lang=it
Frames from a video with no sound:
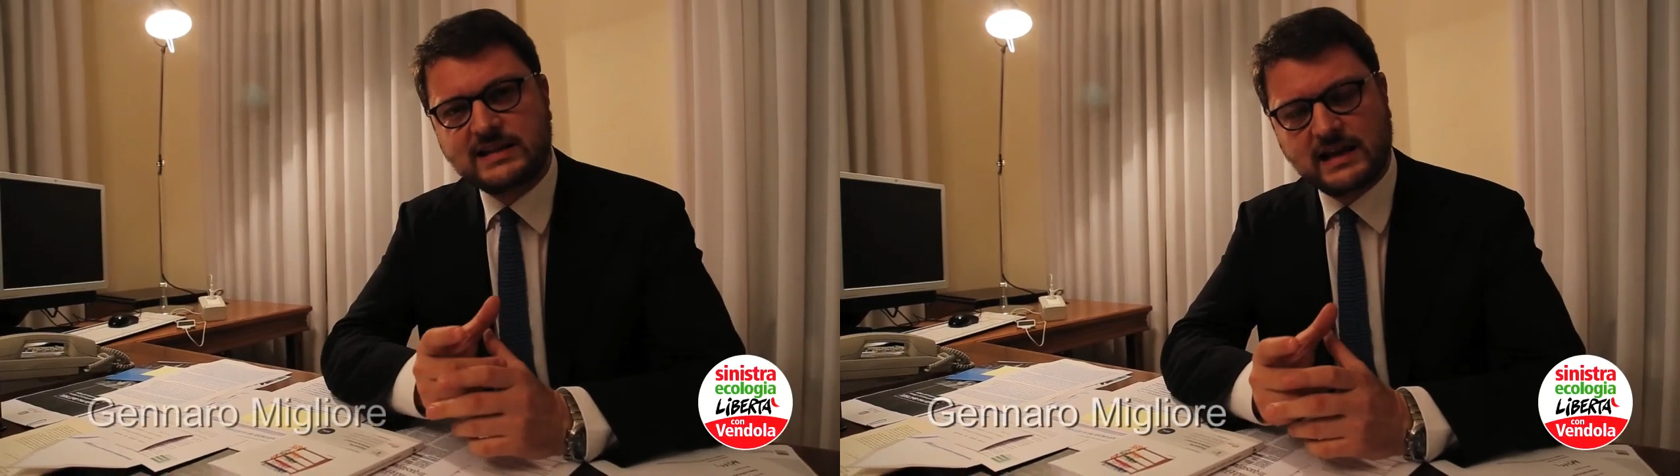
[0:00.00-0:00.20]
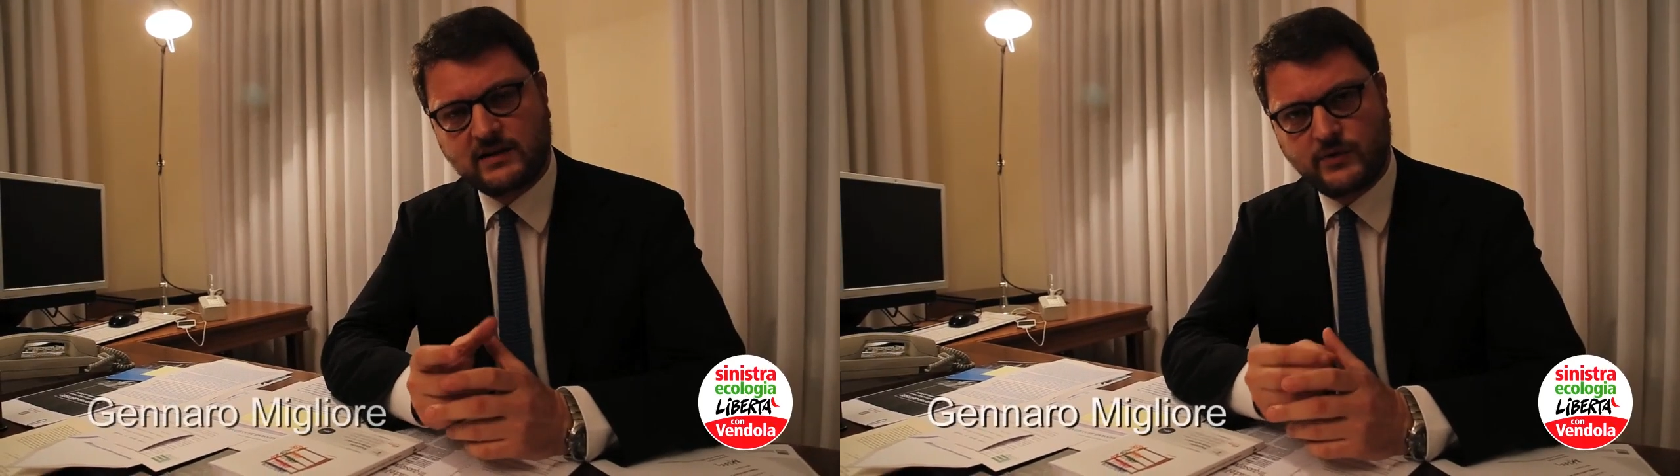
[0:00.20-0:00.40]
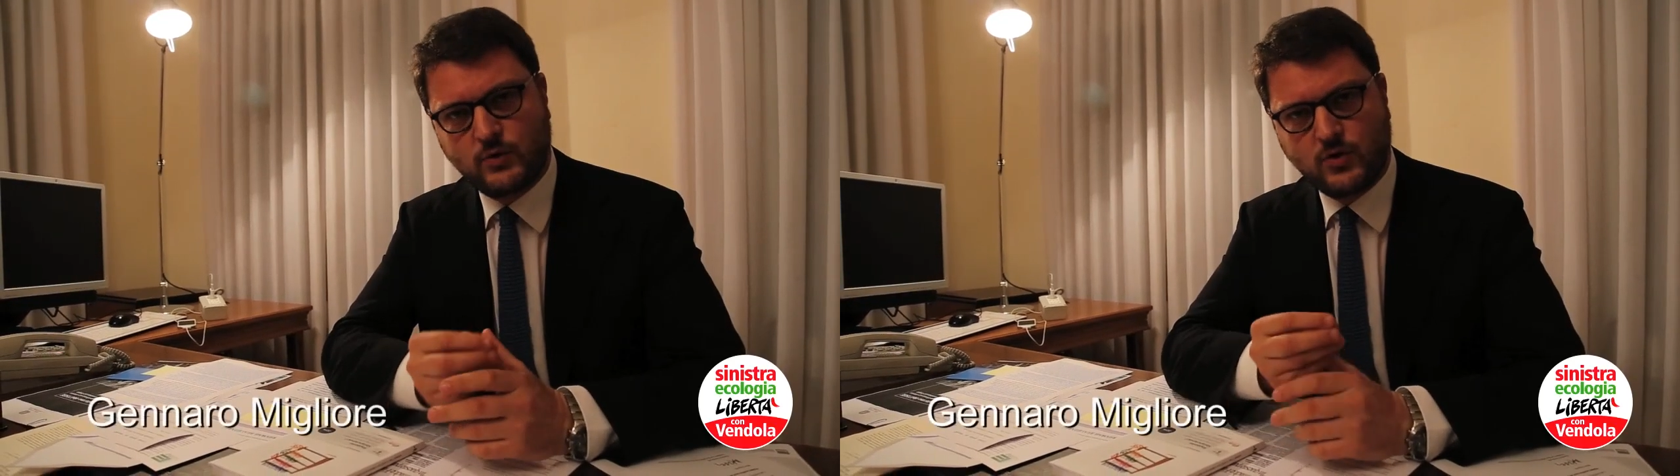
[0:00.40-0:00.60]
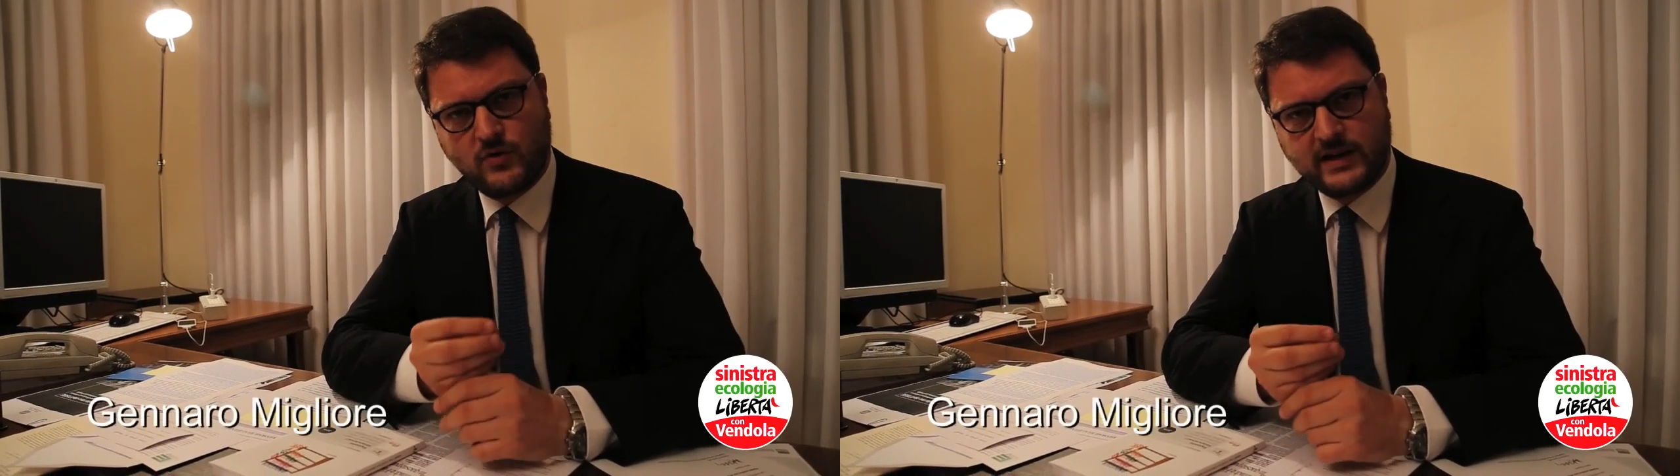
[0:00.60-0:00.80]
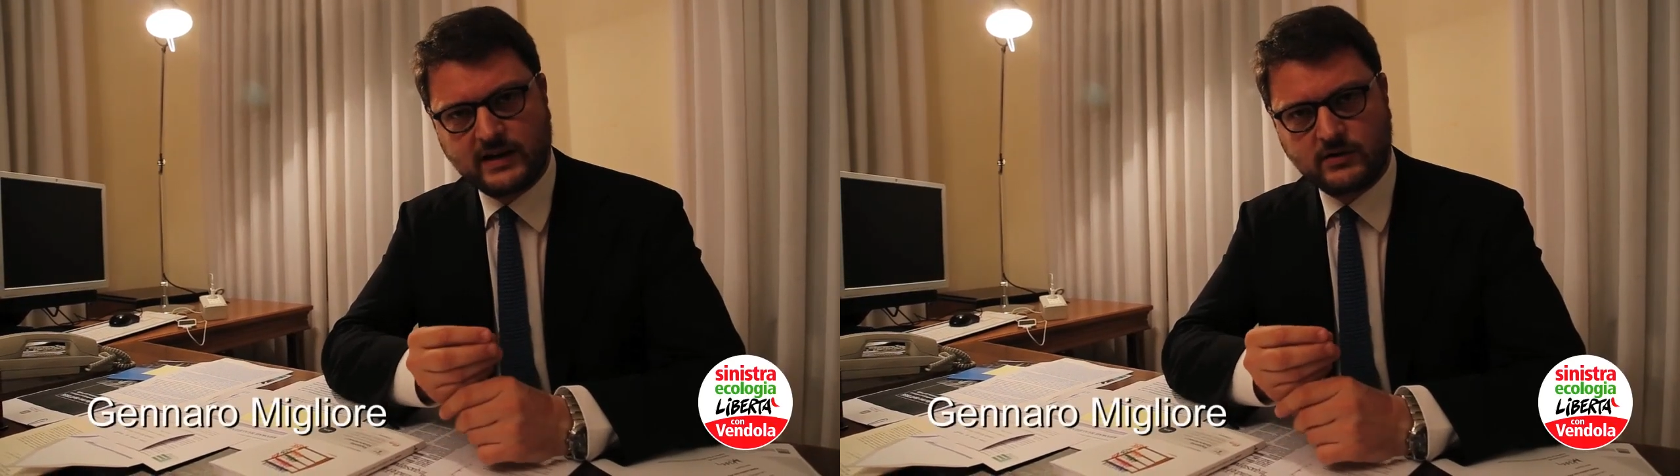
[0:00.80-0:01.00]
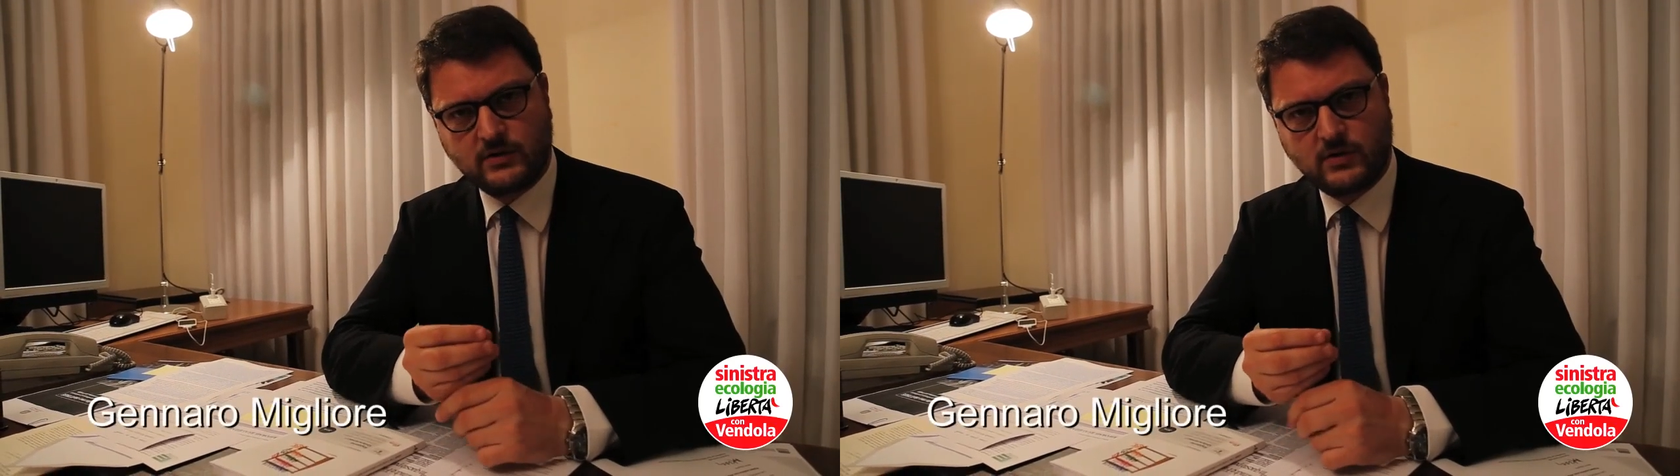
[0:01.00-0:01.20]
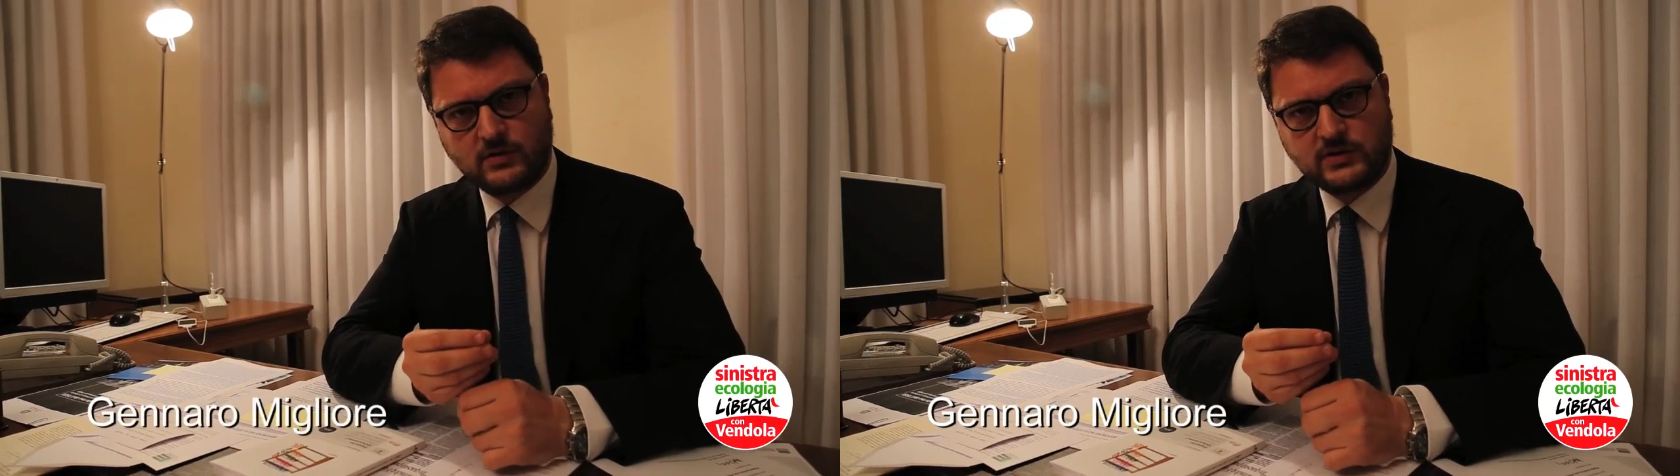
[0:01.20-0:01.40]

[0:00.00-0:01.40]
serve un governo.